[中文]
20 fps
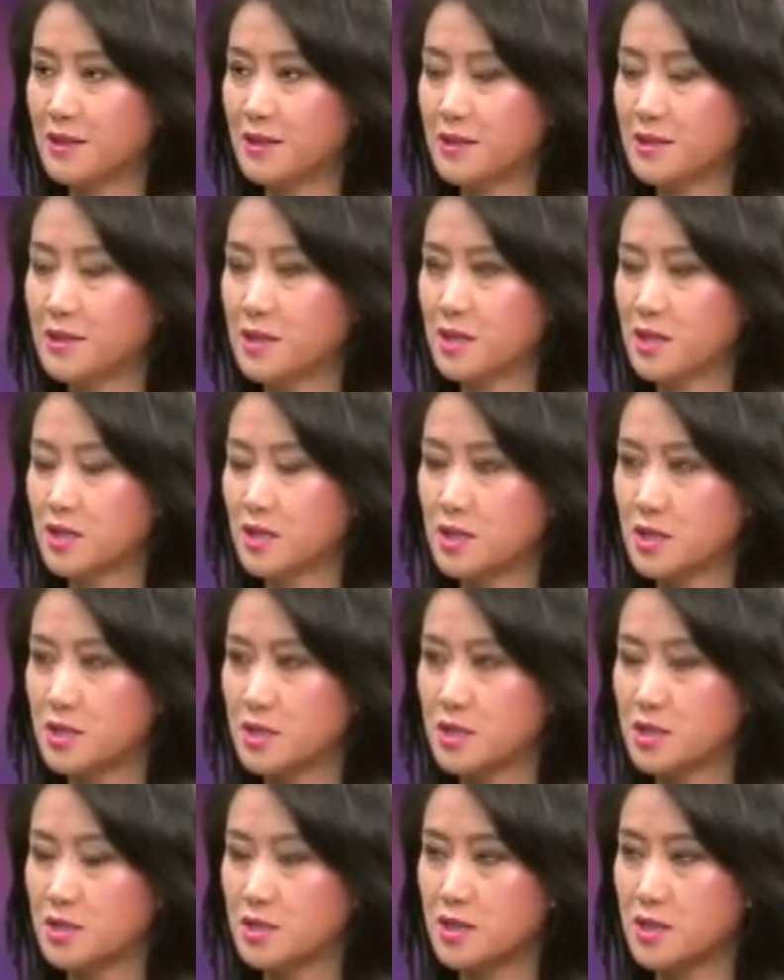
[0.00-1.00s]
像这个
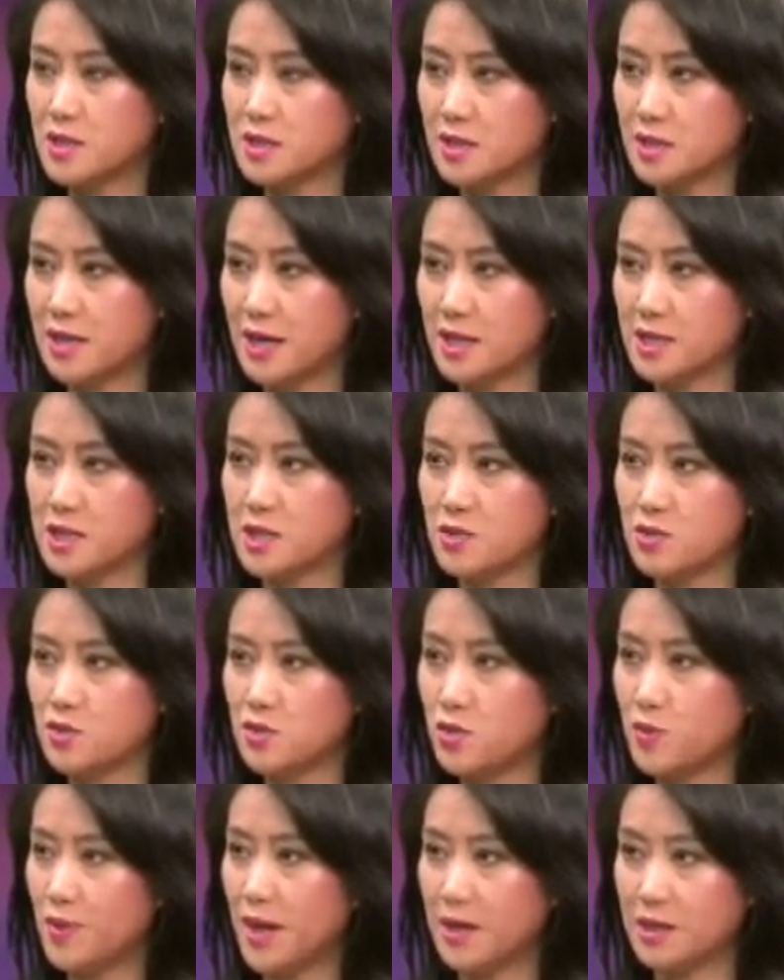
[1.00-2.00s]
世界几大戏剧，
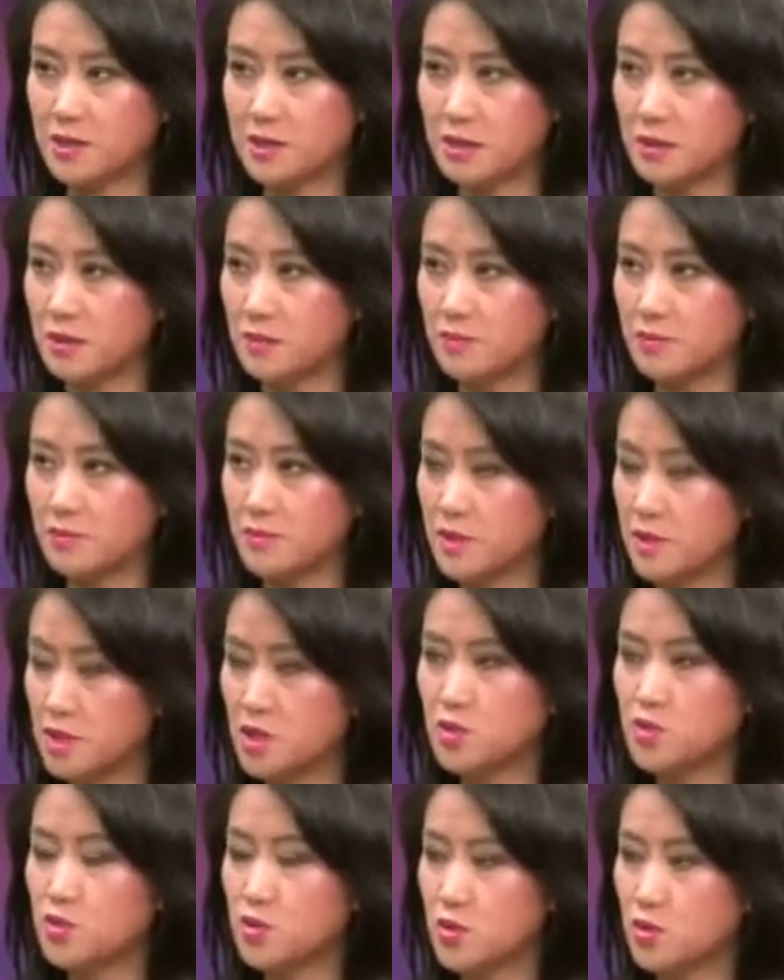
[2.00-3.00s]
就把这个
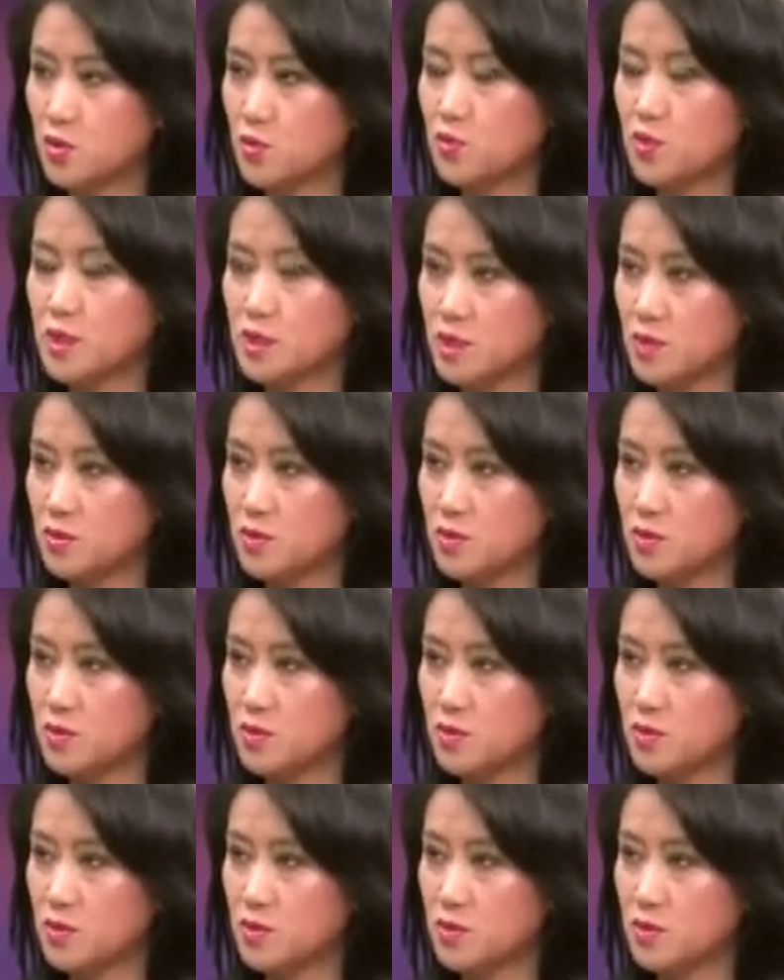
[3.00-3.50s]
京剧，中国京